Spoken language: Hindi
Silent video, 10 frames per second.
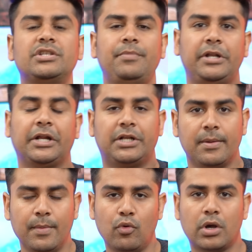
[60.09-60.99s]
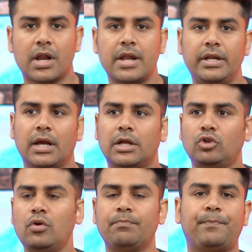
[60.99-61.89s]
चीज़ें भी टिकटें भी बुक कराने लगा
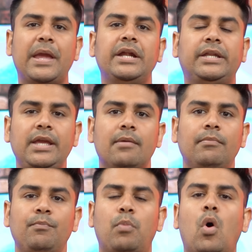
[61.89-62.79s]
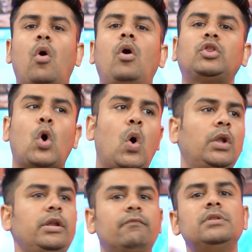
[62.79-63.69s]
तो पेटीएम बहुत
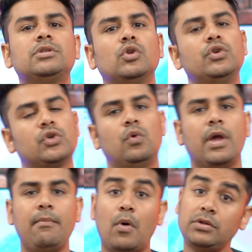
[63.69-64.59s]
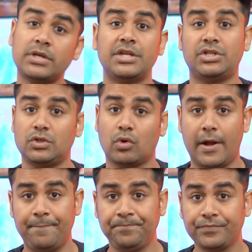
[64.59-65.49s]
ऑल इन वन सोल्यूशन हो गया बहुत सारी चीज़ों
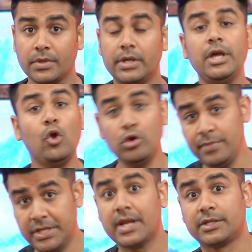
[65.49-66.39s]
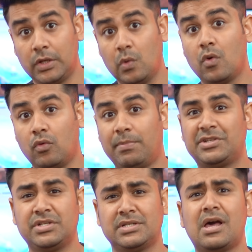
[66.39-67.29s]
का ये लोन भी दे रहा था लोगों को
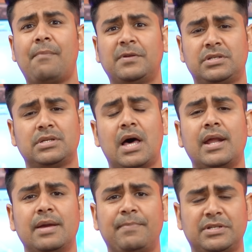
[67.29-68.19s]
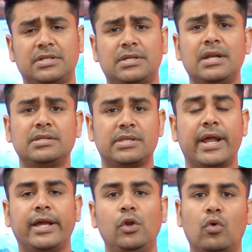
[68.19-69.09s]
पच्चीस हज़ार पच्चीस हज़ार पचास हज़ार इस
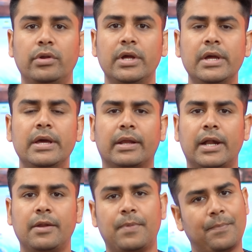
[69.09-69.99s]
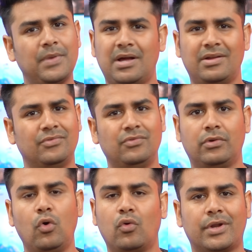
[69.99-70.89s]
तरह के लोन क्रेडिट अपना
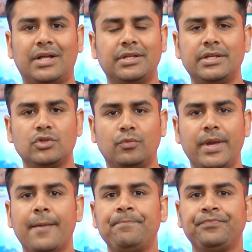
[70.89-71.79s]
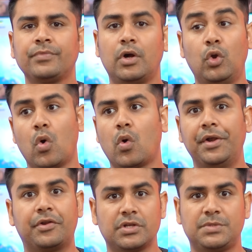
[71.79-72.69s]
लोग उठाते थे जो भी है लोगों को
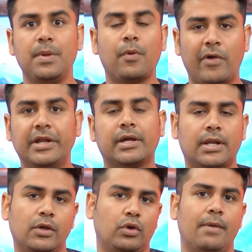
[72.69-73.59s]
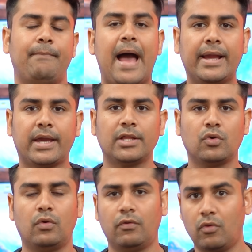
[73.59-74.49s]
इंटरेस्ट भी प्रोवाइड कर रहा है क्योंकि अब बैंक है
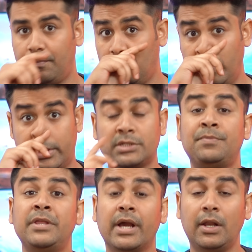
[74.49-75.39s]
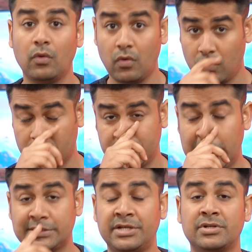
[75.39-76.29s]
तो इंटरेस्ट भी देगा लोगों को और अच्छे
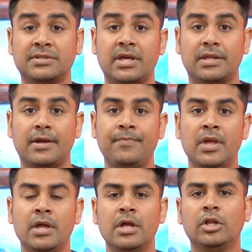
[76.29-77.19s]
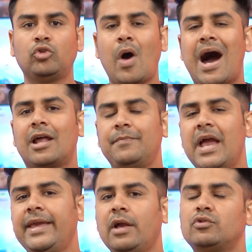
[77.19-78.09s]
खासे इंटरेस्ट दे रहा था तो
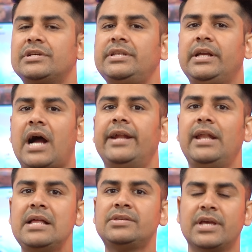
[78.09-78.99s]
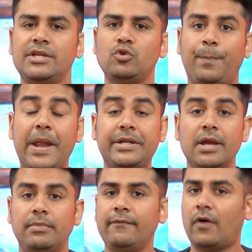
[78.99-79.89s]
आर की कुछ ऐसी गाइडलाइंस हैं जो
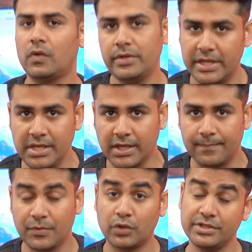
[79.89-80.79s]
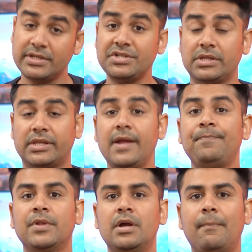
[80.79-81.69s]
पेटीएम ने फॉलो नहीं की और जिसके चलते
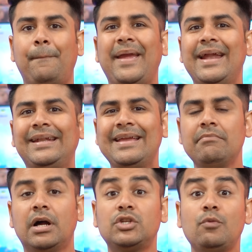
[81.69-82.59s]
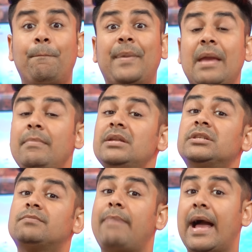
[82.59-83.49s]
पेटीएम का जो
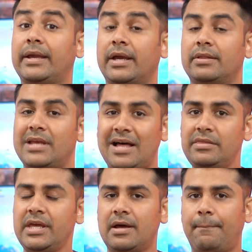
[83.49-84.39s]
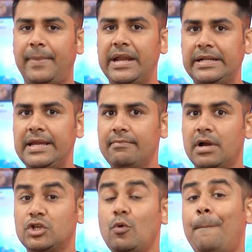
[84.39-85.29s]
पेमेंट्स बैंक है ध्यान देना पेटीएम
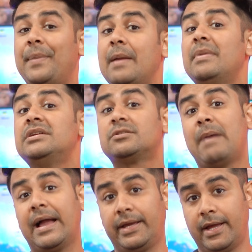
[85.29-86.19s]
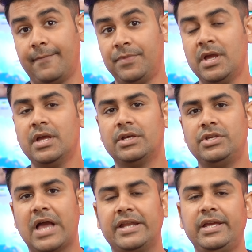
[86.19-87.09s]
का जो पेमेंट्स बैंक है
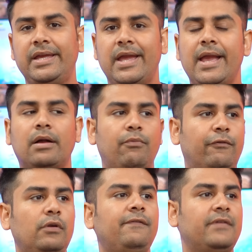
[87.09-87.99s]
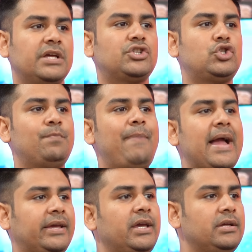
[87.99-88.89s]
यानी कि एक फुल फ्लेज
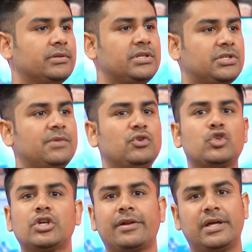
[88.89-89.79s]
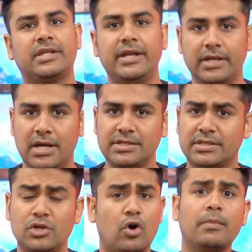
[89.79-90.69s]
बैंकिंग सिस्टम जो चल रहा था इनका
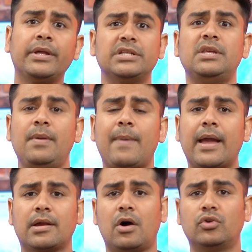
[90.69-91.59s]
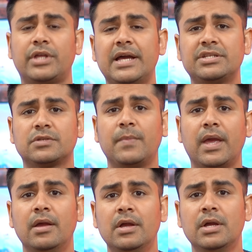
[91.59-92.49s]
जैसे नॉर्मल किसी भी बैंक का होता है
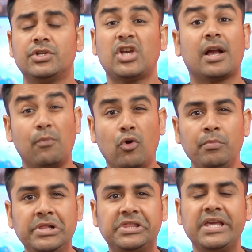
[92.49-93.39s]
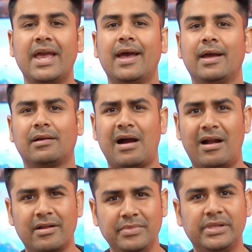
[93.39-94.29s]
जिसमें चेकबुक मिलती है
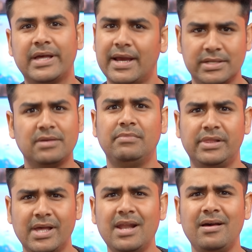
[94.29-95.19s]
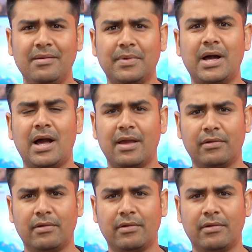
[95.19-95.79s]
कार्ड मिलता है सब मिलता है ना आपका